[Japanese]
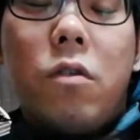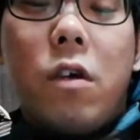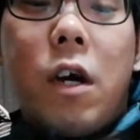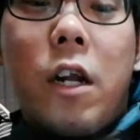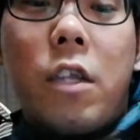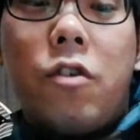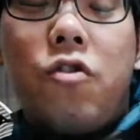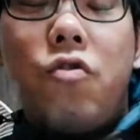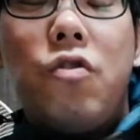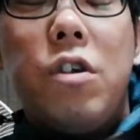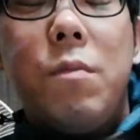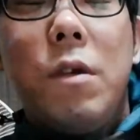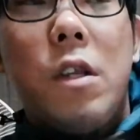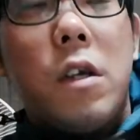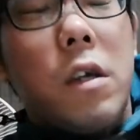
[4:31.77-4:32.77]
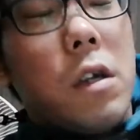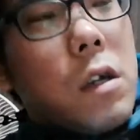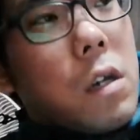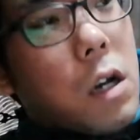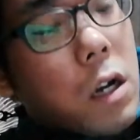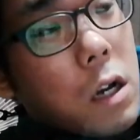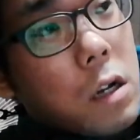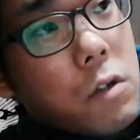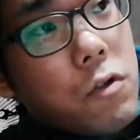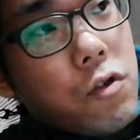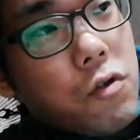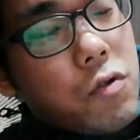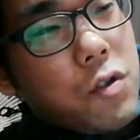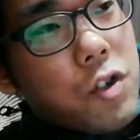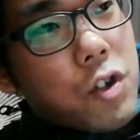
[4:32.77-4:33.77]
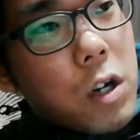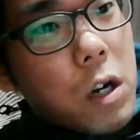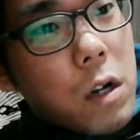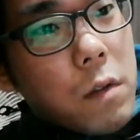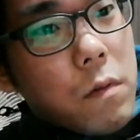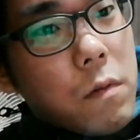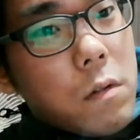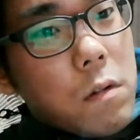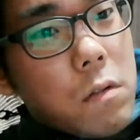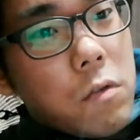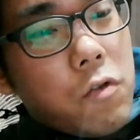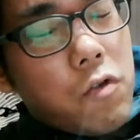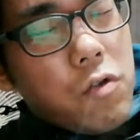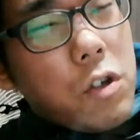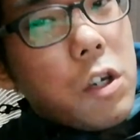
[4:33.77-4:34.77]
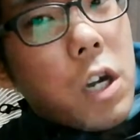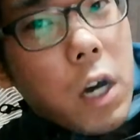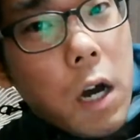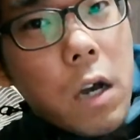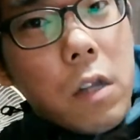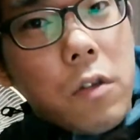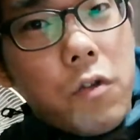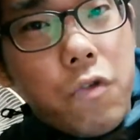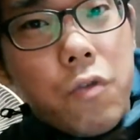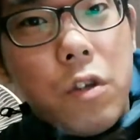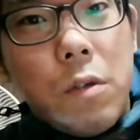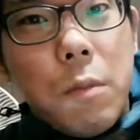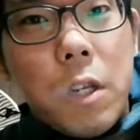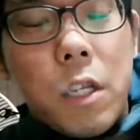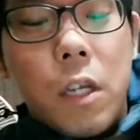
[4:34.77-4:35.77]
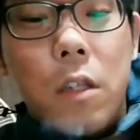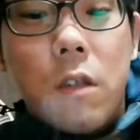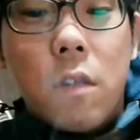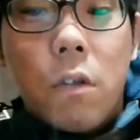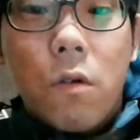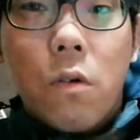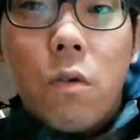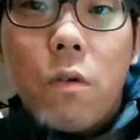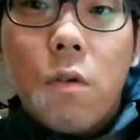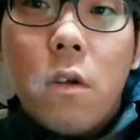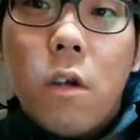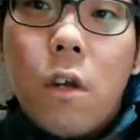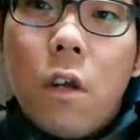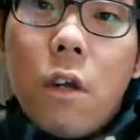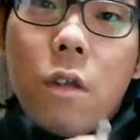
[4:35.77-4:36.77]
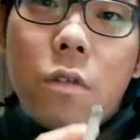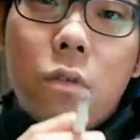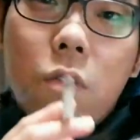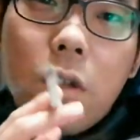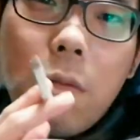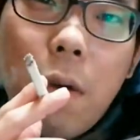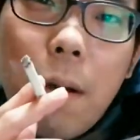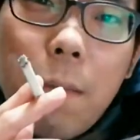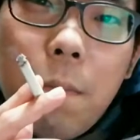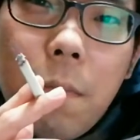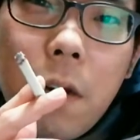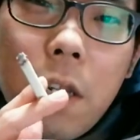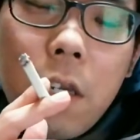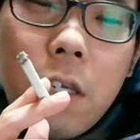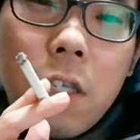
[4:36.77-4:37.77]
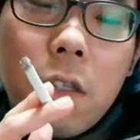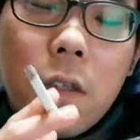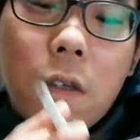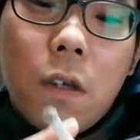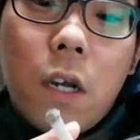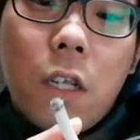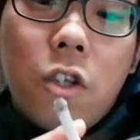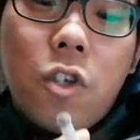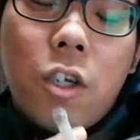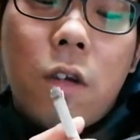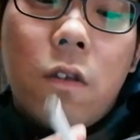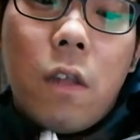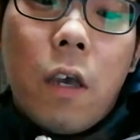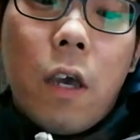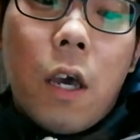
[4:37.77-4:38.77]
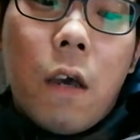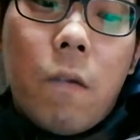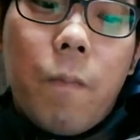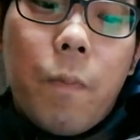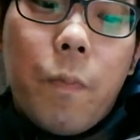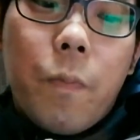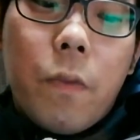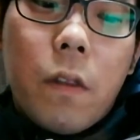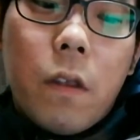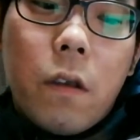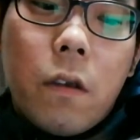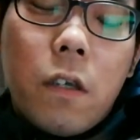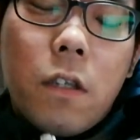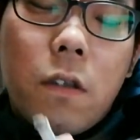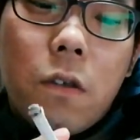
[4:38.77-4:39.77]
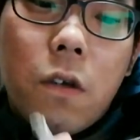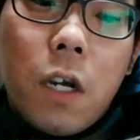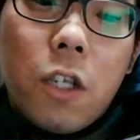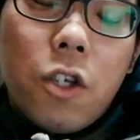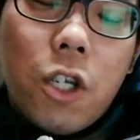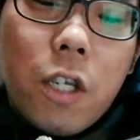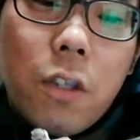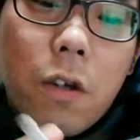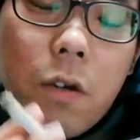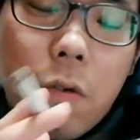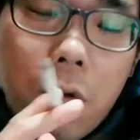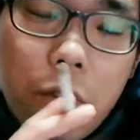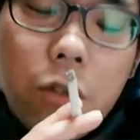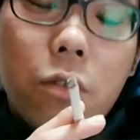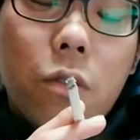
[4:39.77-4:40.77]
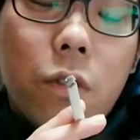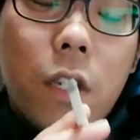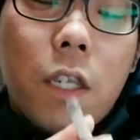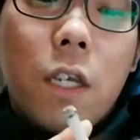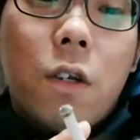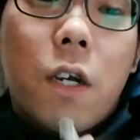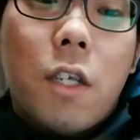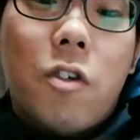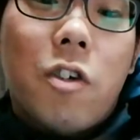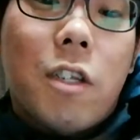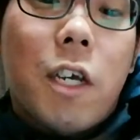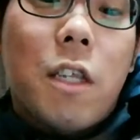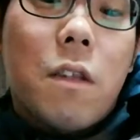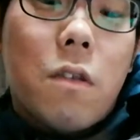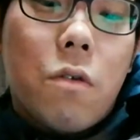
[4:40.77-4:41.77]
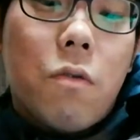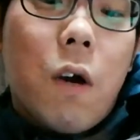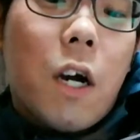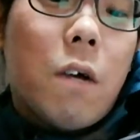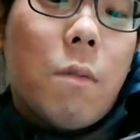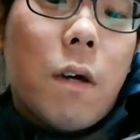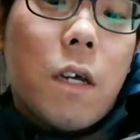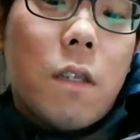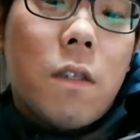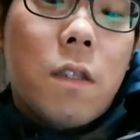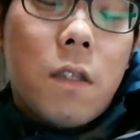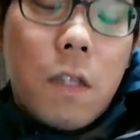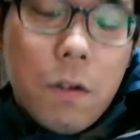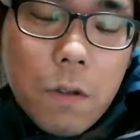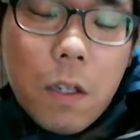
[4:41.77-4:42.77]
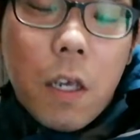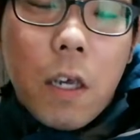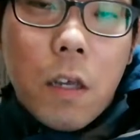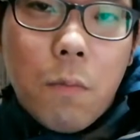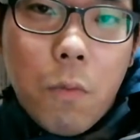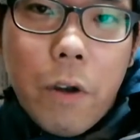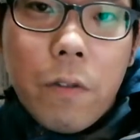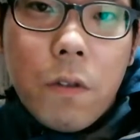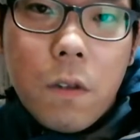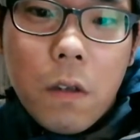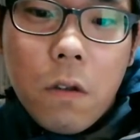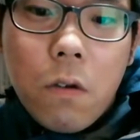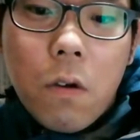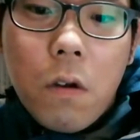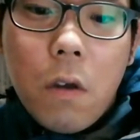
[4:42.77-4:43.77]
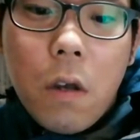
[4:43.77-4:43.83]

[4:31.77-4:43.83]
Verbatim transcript: あれ12ミリかな11か12か12ミリなんですけどそれでもあんまりきつく感じなくてきつく感じないっていうかグッと刺さる感じがないんですよ若葉吸ってるせいもあるんですけど